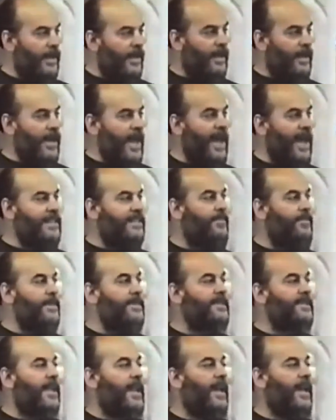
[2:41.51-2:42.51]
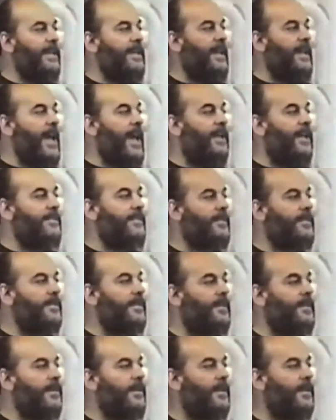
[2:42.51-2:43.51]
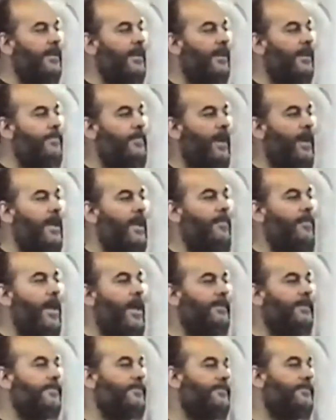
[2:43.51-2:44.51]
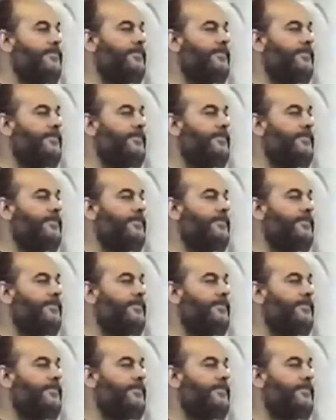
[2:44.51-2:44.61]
الحد من صلاحيات البرلمان